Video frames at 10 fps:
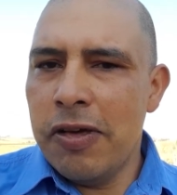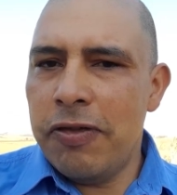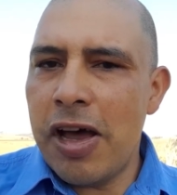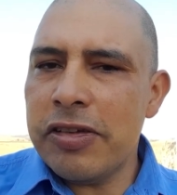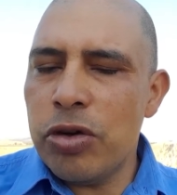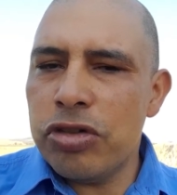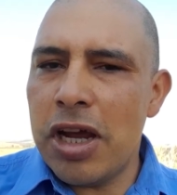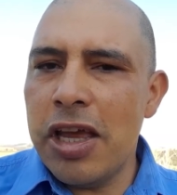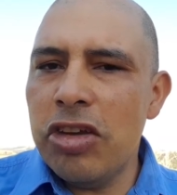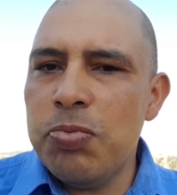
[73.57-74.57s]
faça o
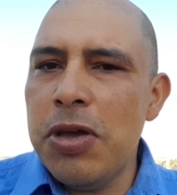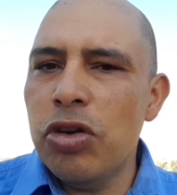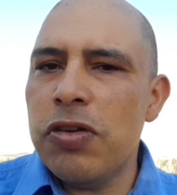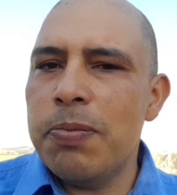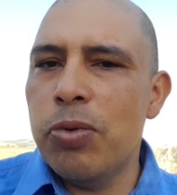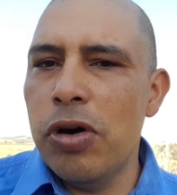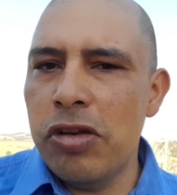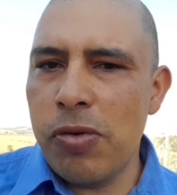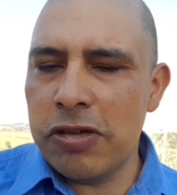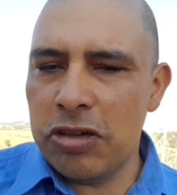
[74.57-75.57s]
chá e respire os
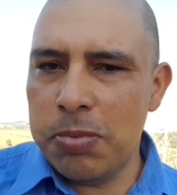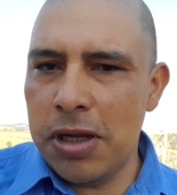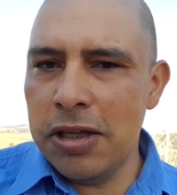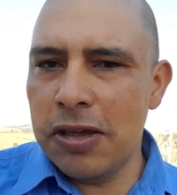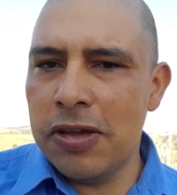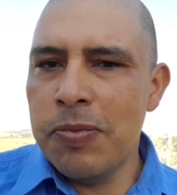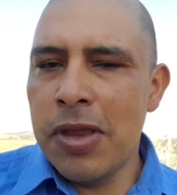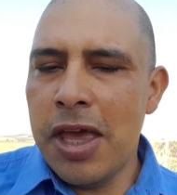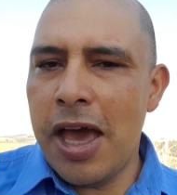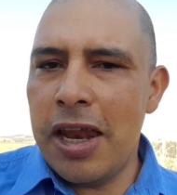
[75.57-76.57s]
vapores com essas plantas.
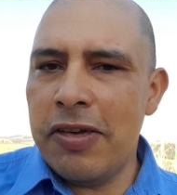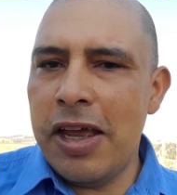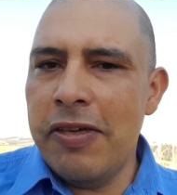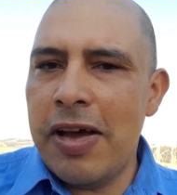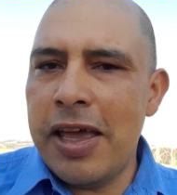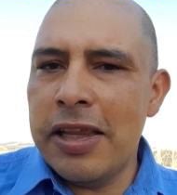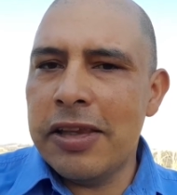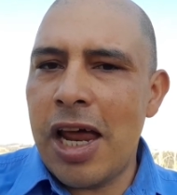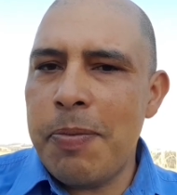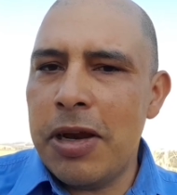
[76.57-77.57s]
Ela, ele vai
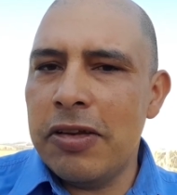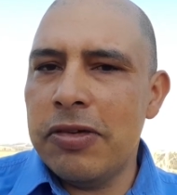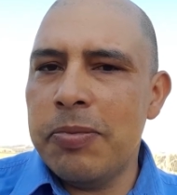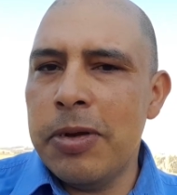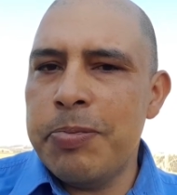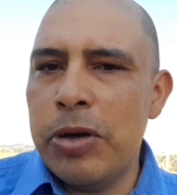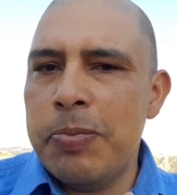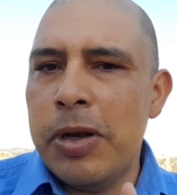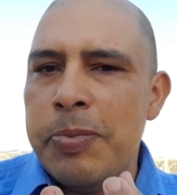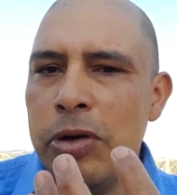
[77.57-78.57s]
entrar pelas, pelo,
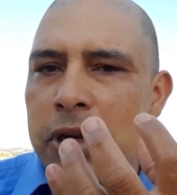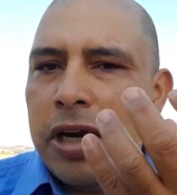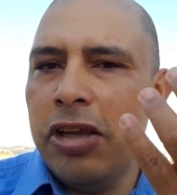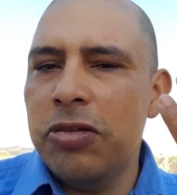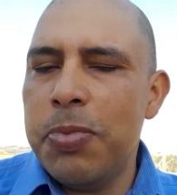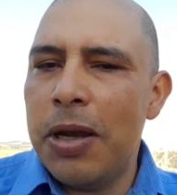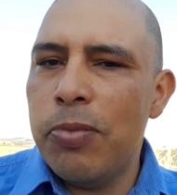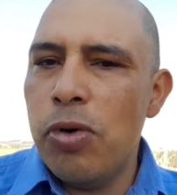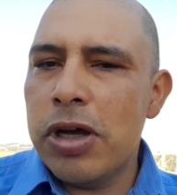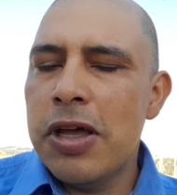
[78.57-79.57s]
pelo, pelo, nariz, pela
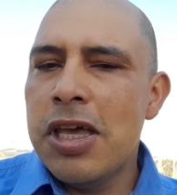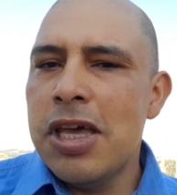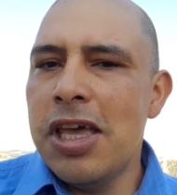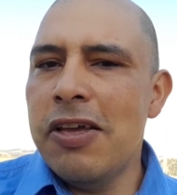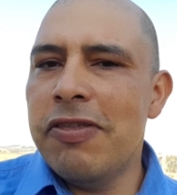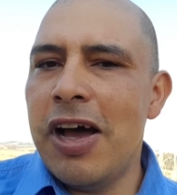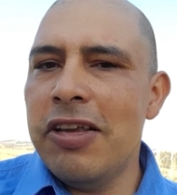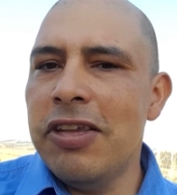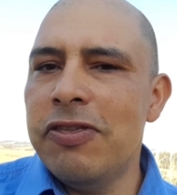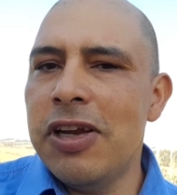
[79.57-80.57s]
boca e vai
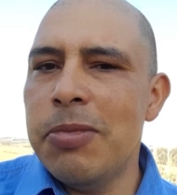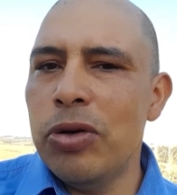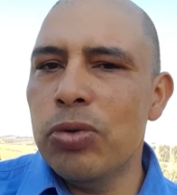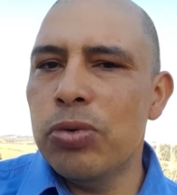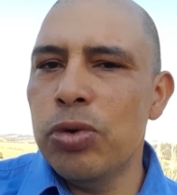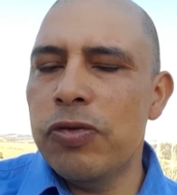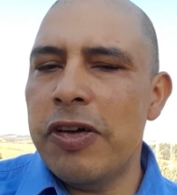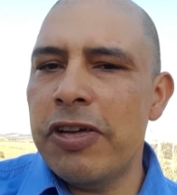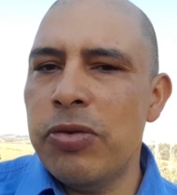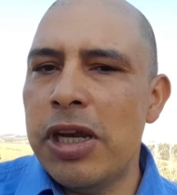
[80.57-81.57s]
desinflamando tudo,
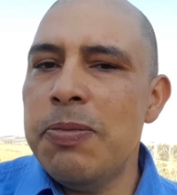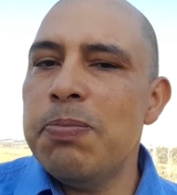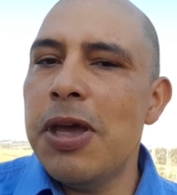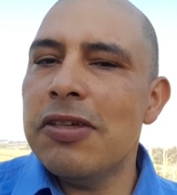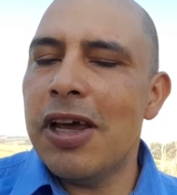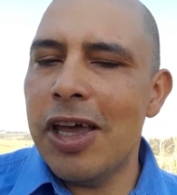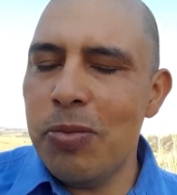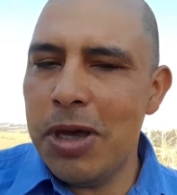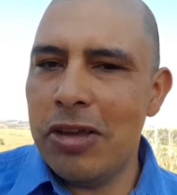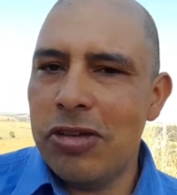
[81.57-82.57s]
vai fazendo uma limpeza
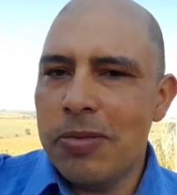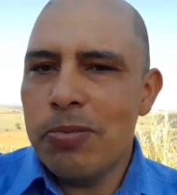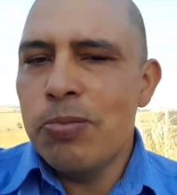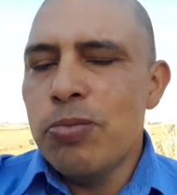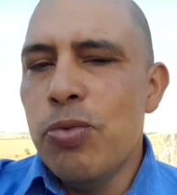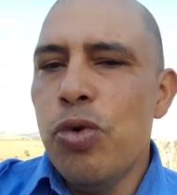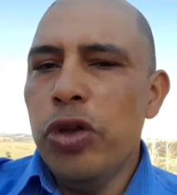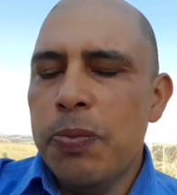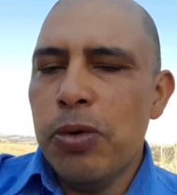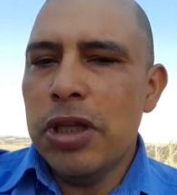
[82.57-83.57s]
realmente.
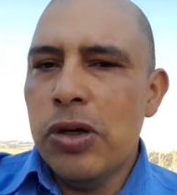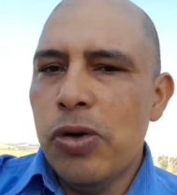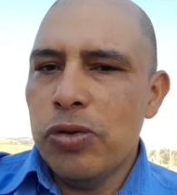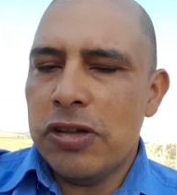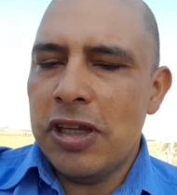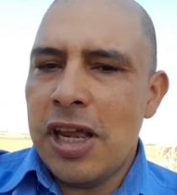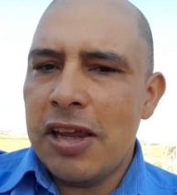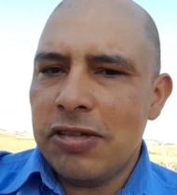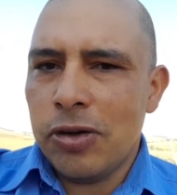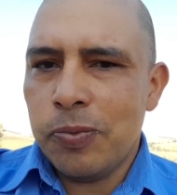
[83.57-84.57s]
Muito poderoso essa
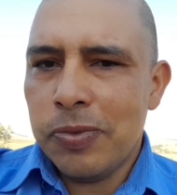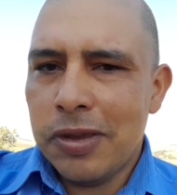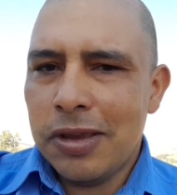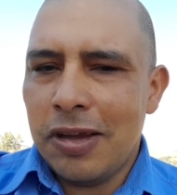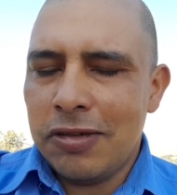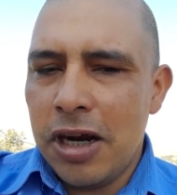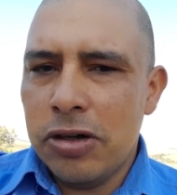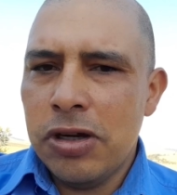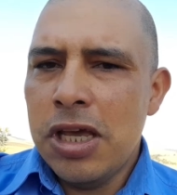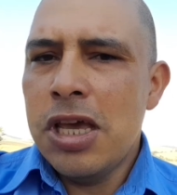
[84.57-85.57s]
inalação, tá
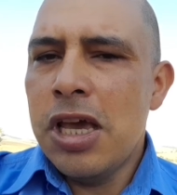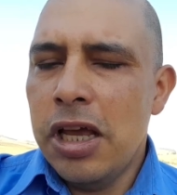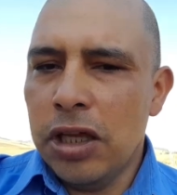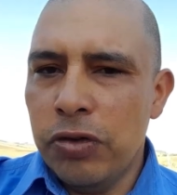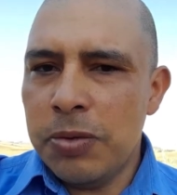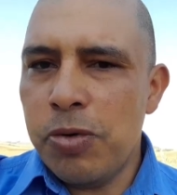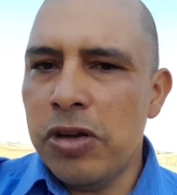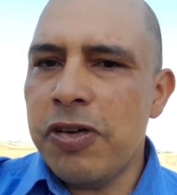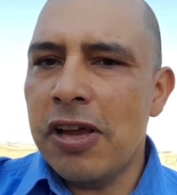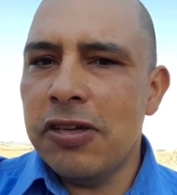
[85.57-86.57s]
certo? Então você
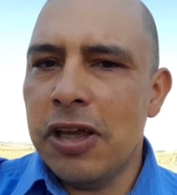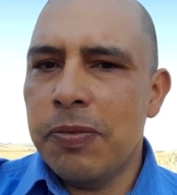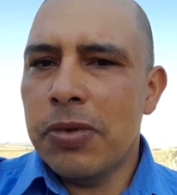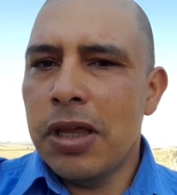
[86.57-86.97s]
pode fazer